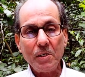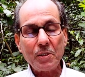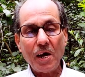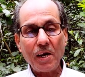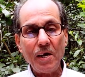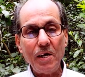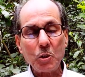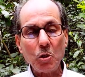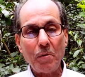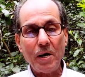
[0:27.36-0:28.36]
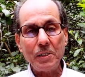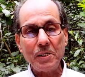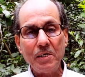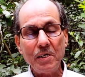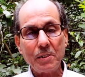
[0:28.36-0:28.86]
इस धारा
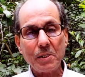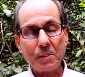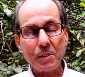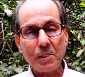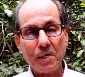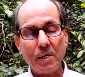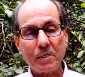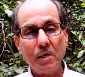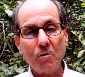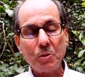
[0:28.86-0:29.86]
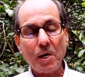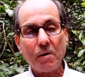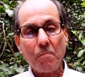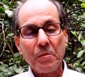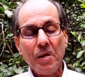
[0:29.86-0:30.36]
122 इंडियन सक्सेशन एक्ट के
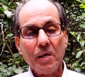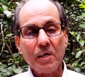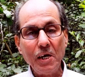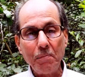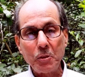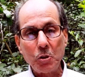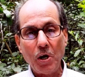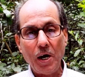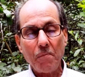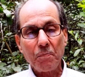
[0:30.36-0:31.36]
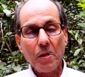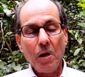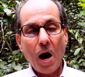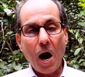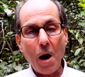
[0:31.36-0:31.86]
अनुसार गिफ्ट जो है
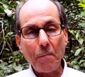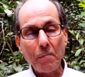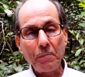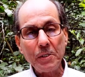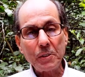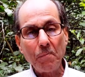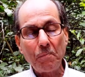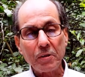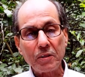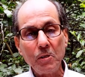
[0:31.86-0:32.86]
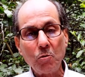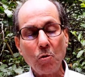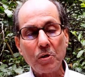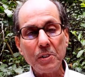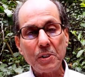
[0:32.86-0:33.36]
आप अपनी संपत्ति
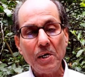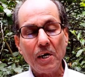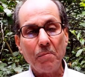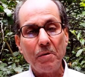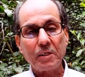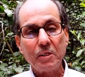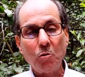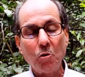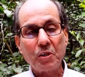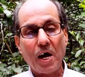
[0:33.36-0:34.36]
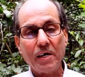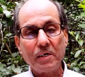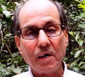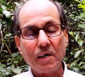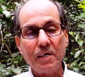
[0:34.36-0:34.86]
को किसी अन्य व्यक्ति को
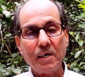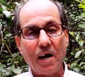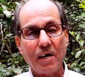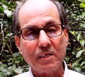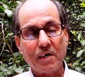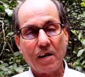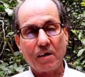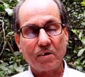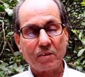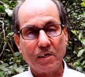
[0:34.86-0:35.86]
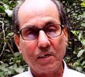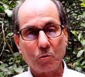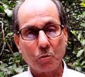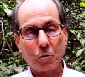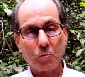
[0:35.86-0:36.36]
दान करने का अधिकार रखते
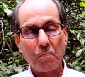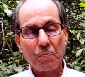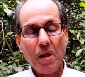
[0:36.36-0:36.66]
हैं दोस्तों